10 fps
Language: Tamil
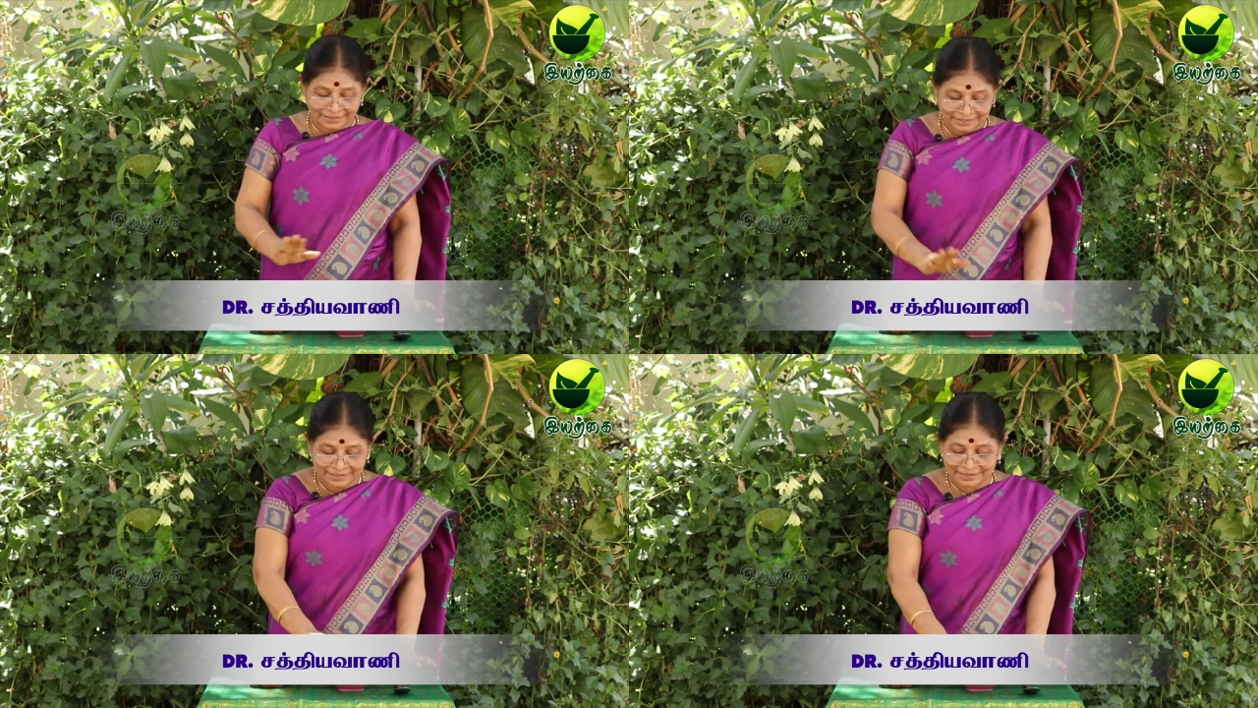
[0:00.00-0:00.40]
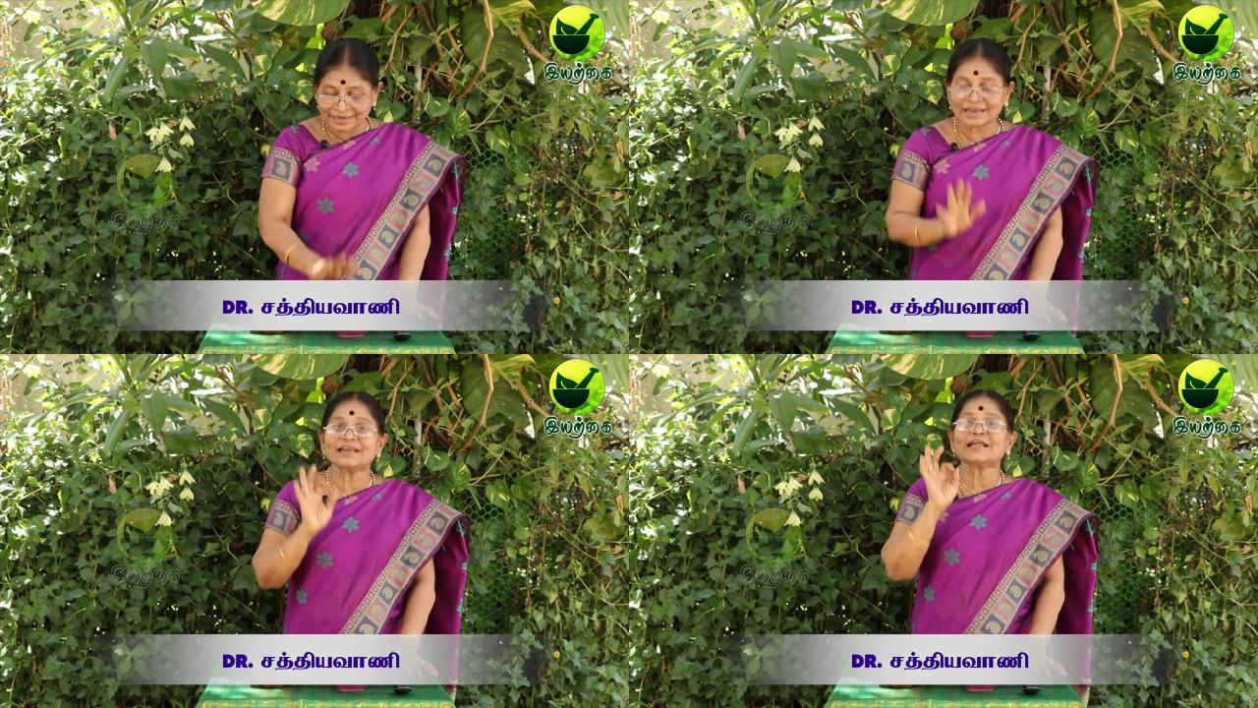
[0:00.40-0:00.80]
இது
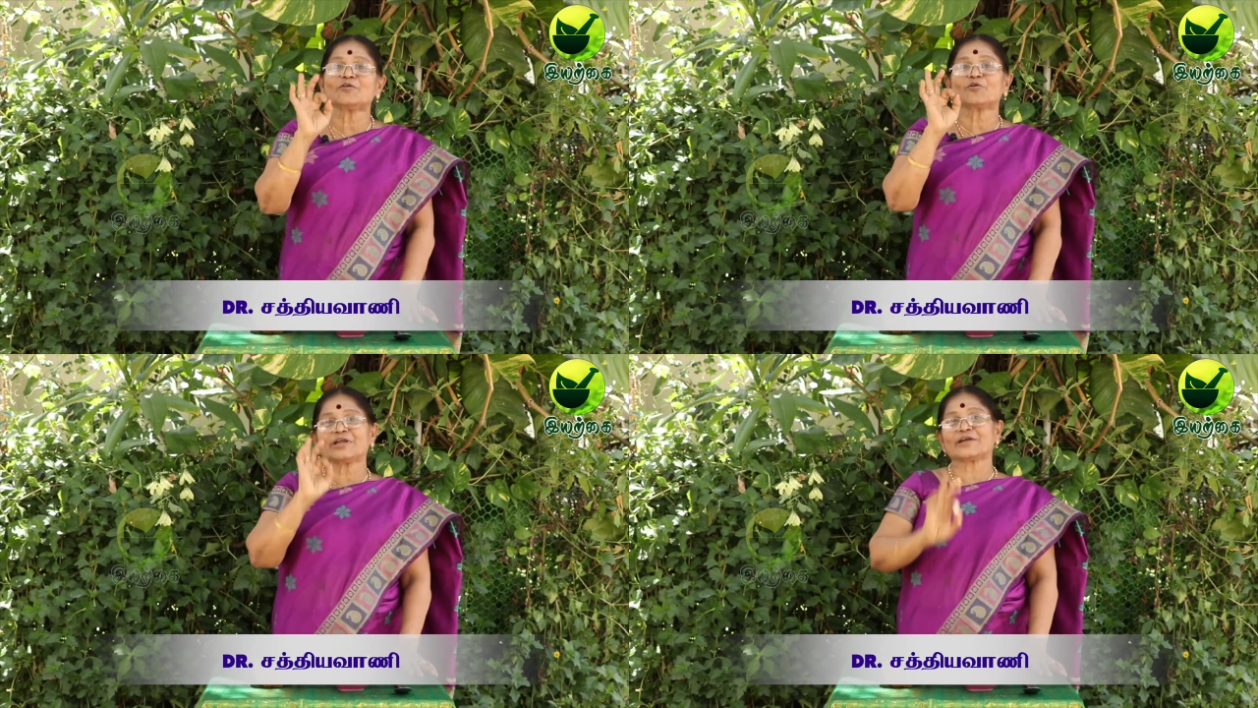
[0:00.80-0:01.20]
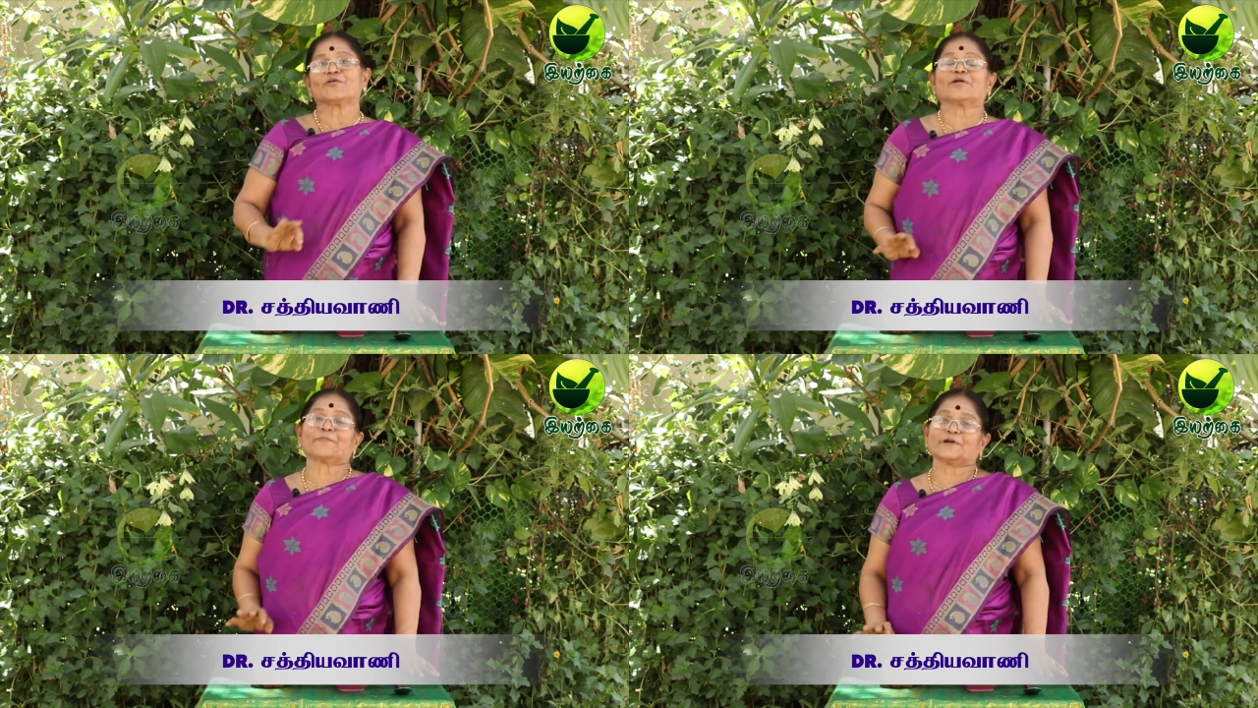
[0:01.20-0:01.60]
என்ன நோயை
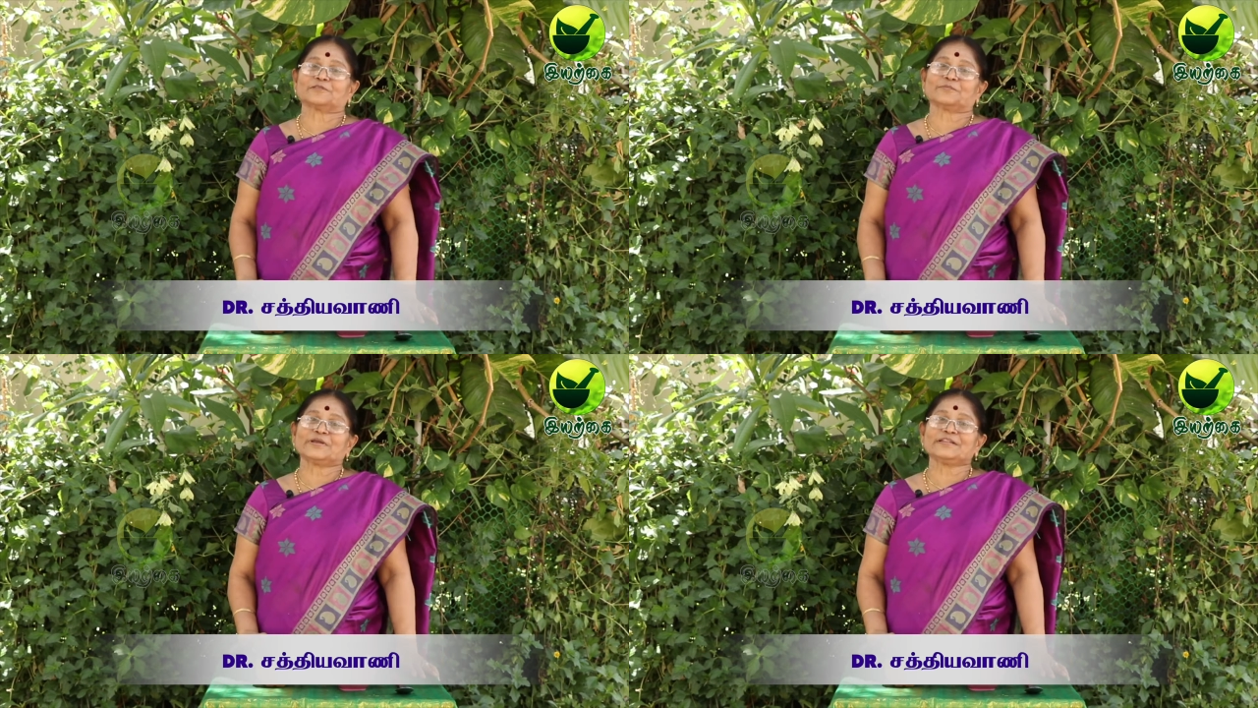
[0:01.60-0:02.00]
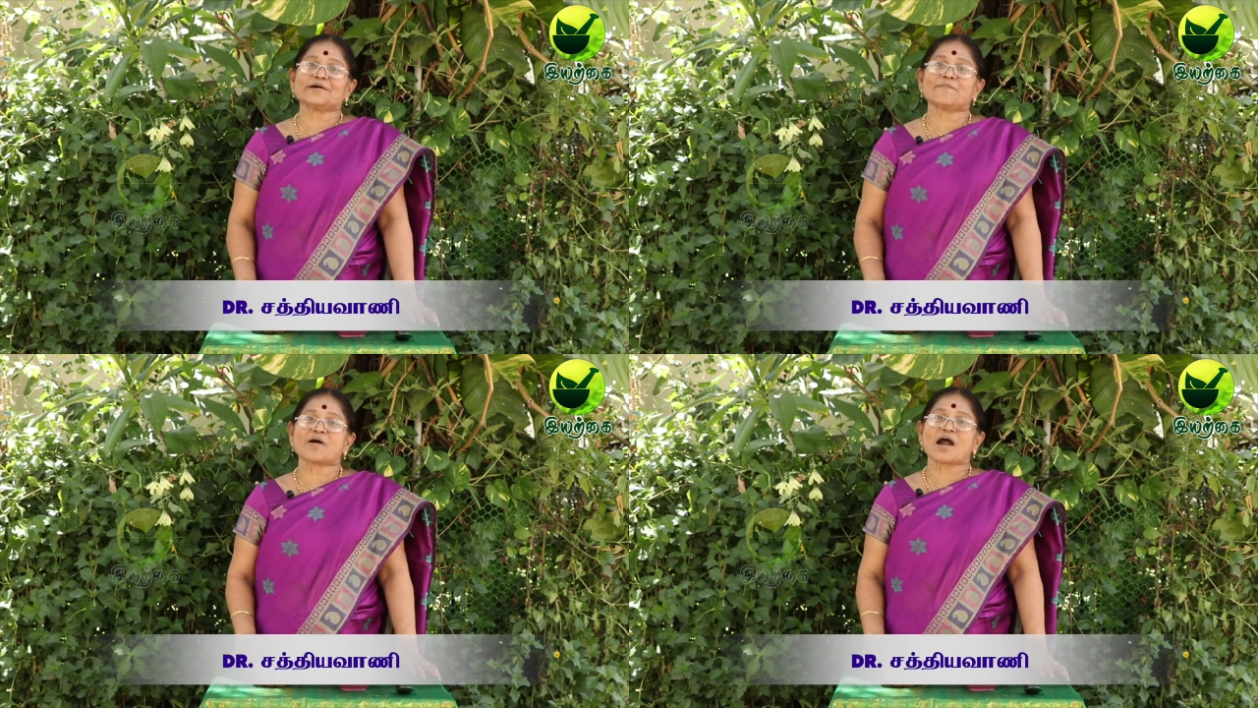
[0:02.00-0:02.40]
குணப்படுத்தும்
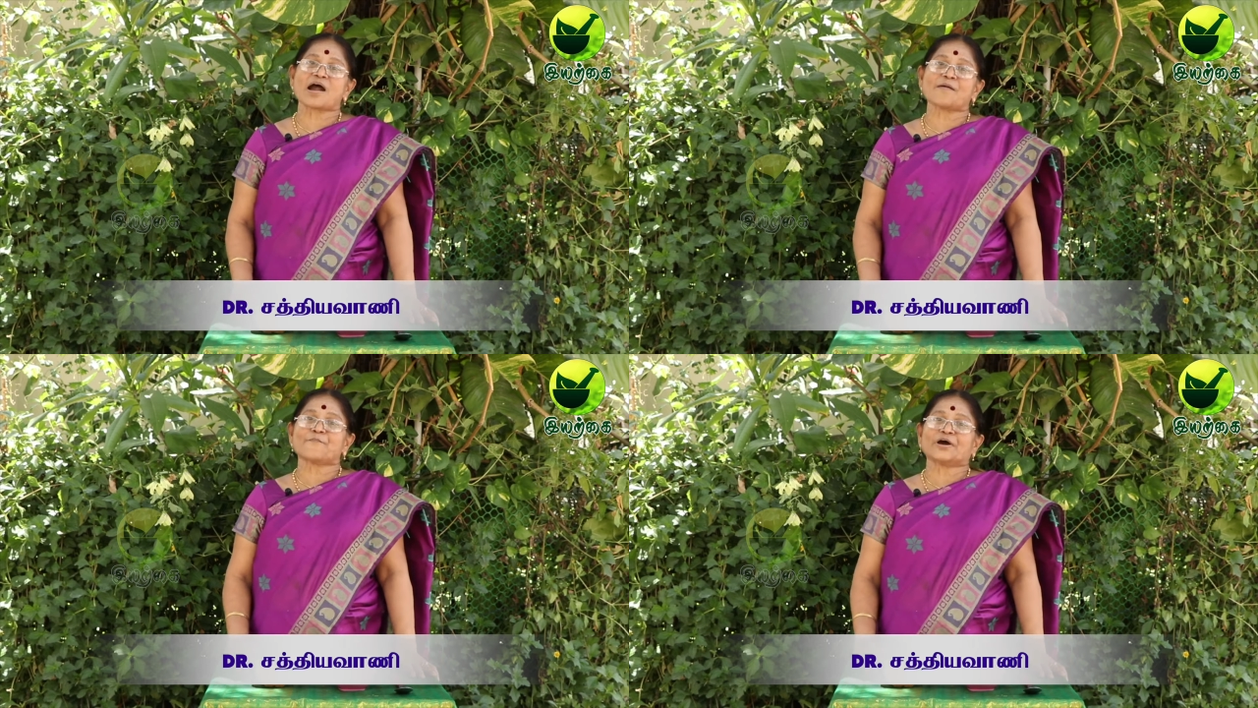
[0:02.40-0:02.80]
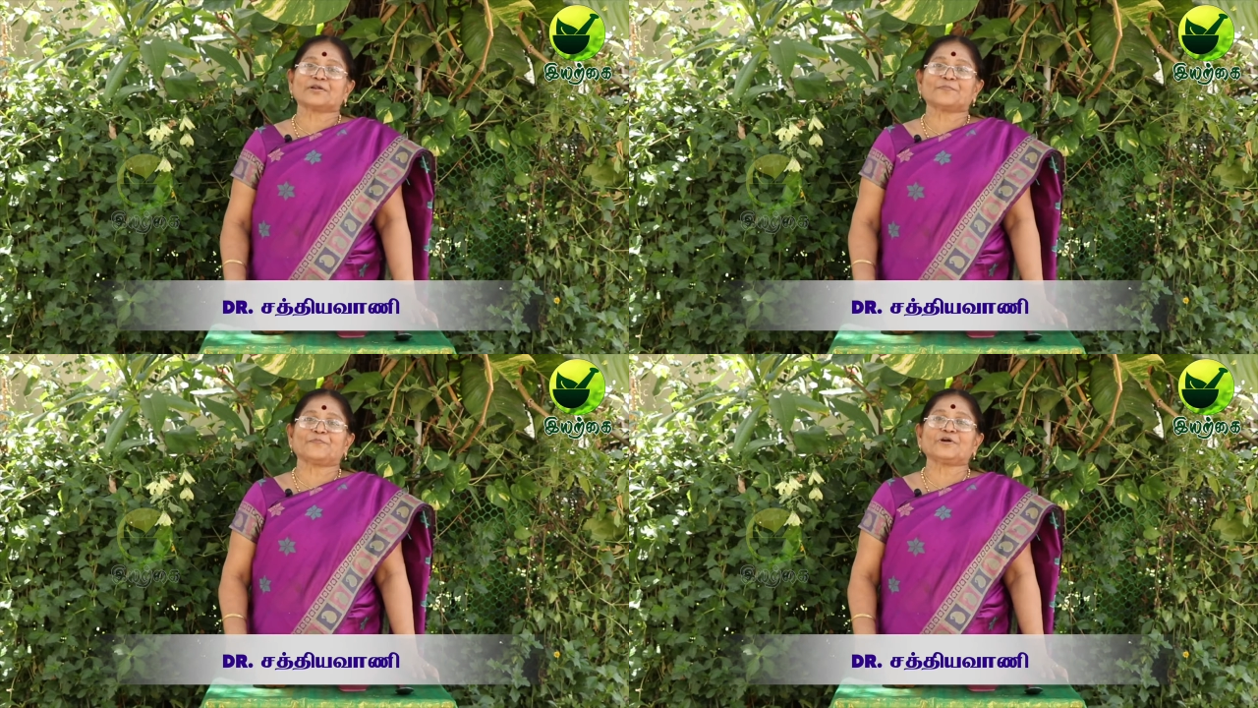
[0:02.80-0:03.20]
இந்த மாம்
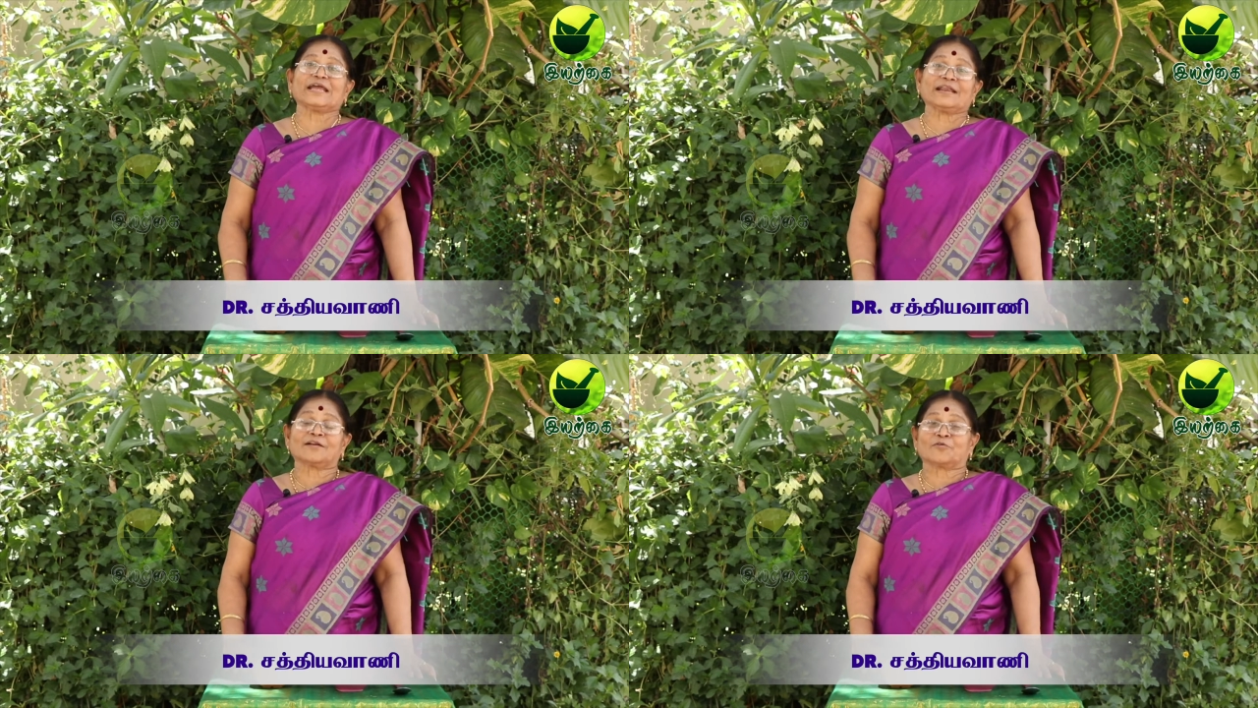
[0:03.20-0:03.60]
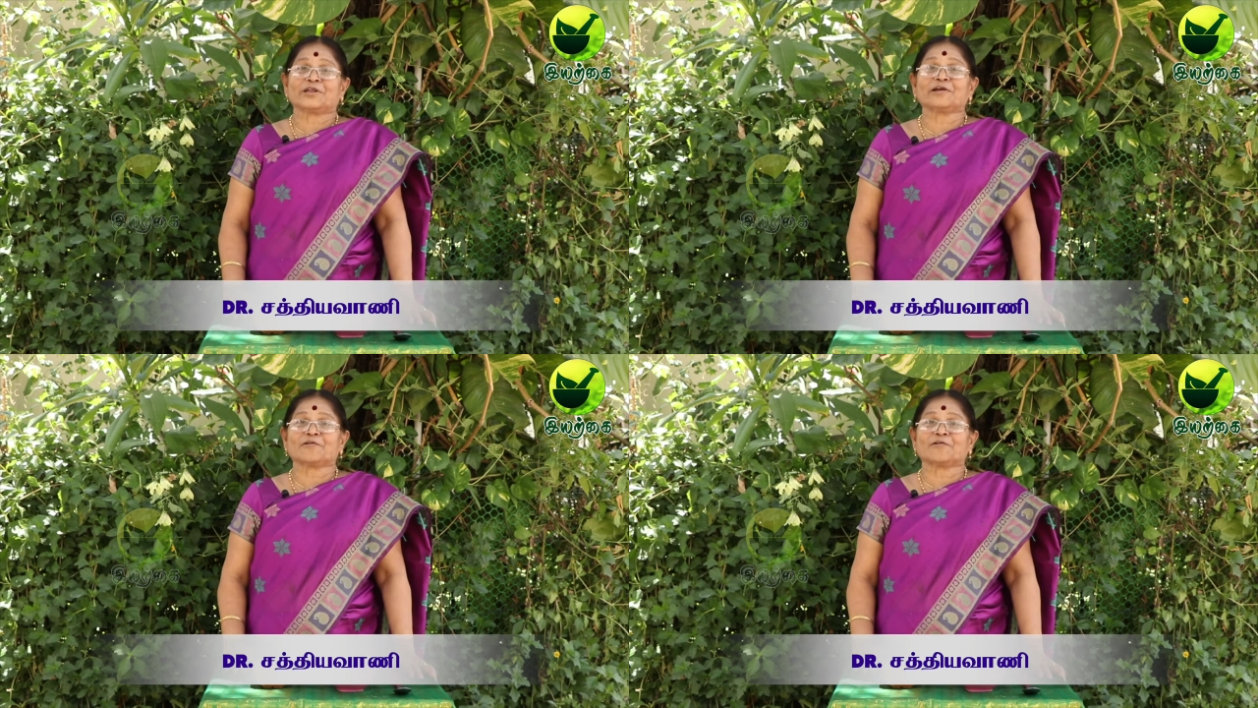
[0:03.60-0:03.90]
பருப்பு என்ன நோயை